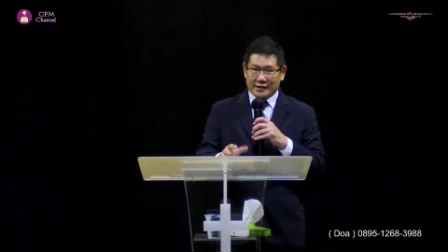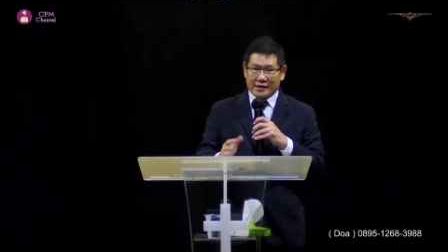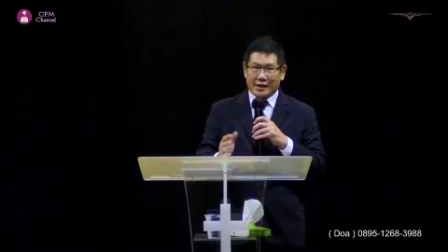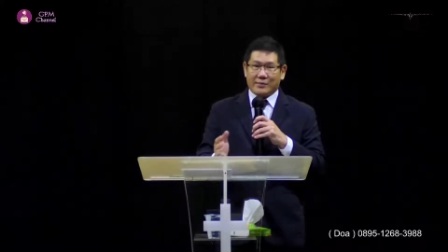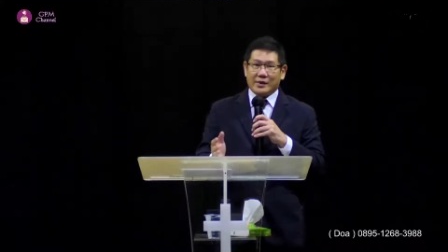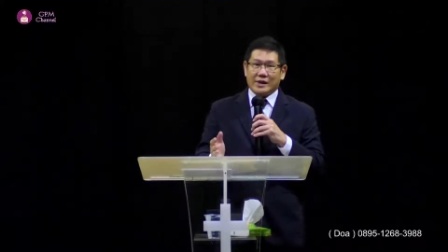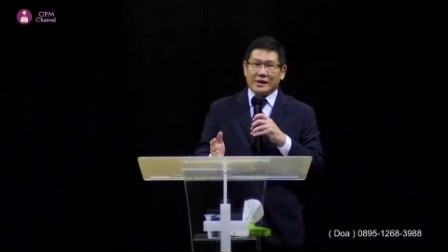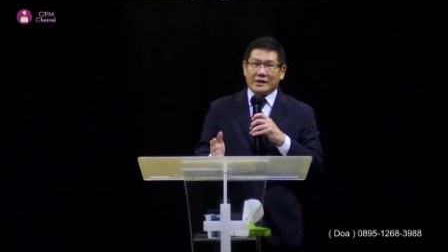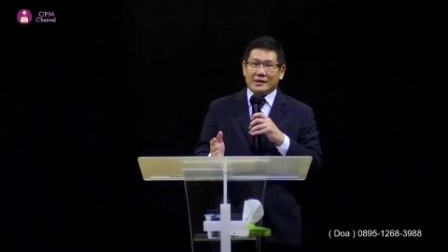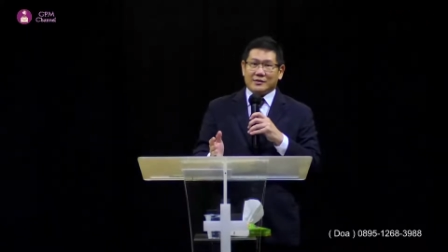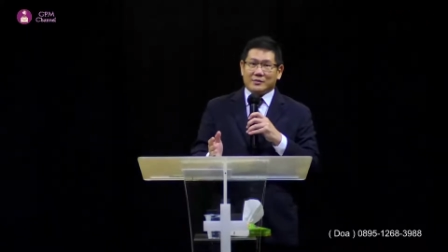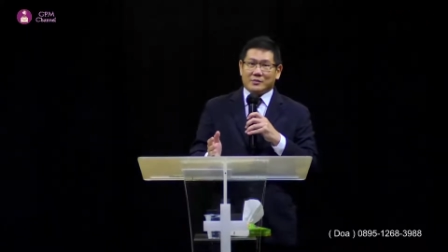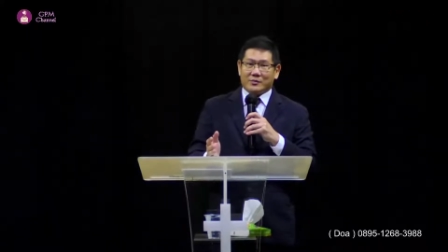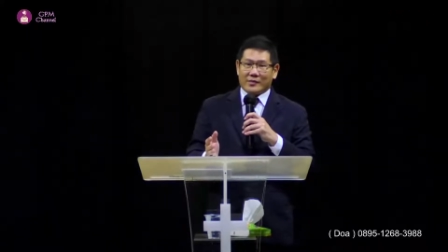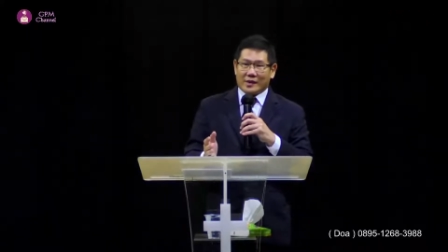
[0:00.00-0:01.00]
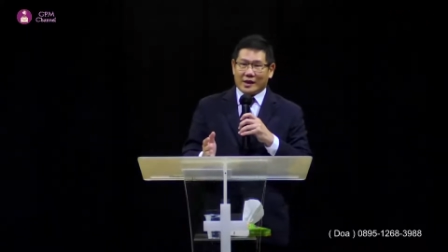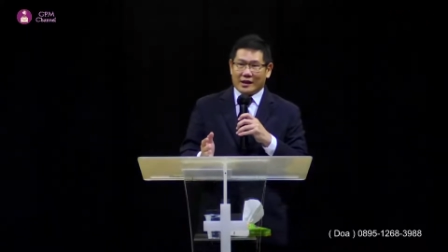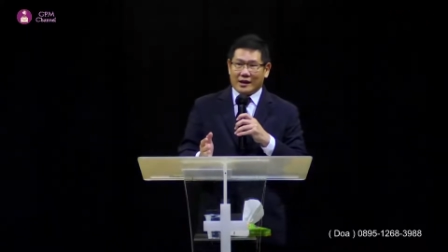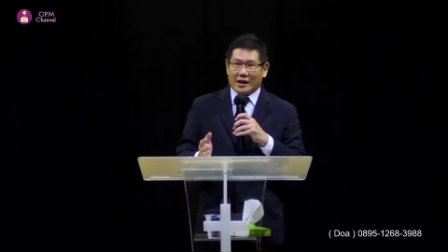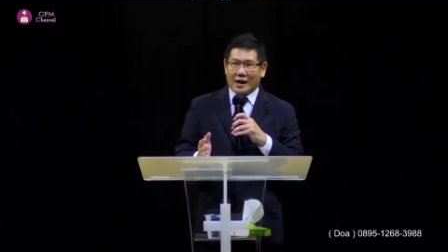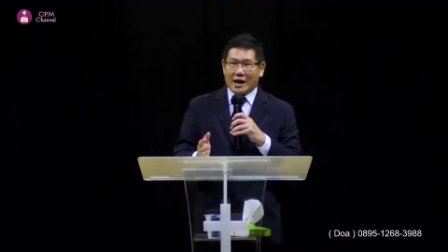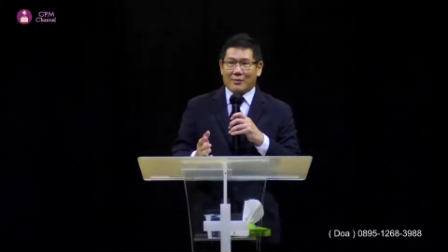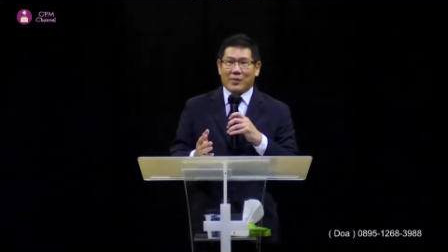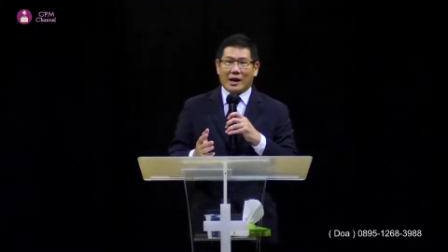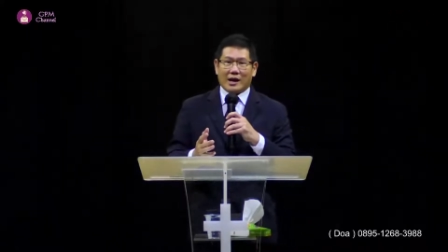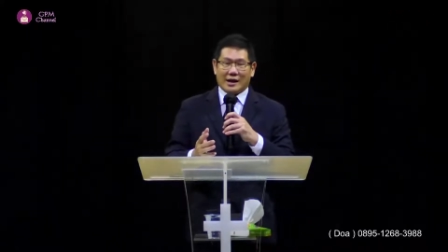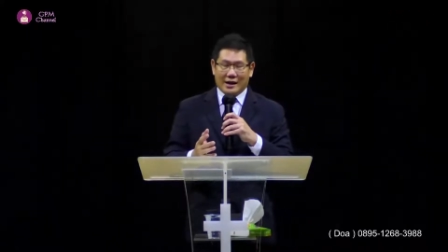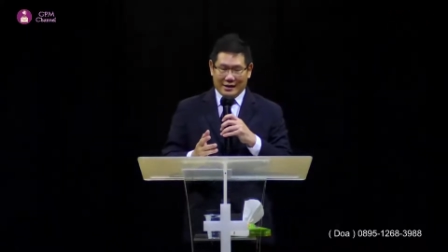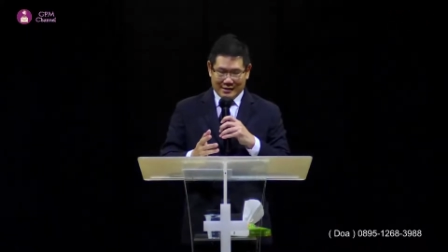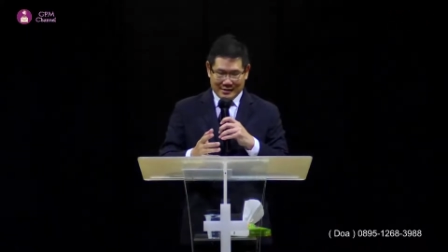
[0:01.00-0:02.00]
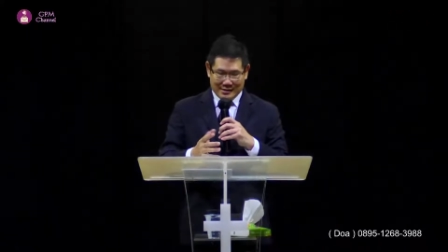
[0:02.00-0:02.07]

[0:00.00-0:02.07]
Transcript: Tapi apakah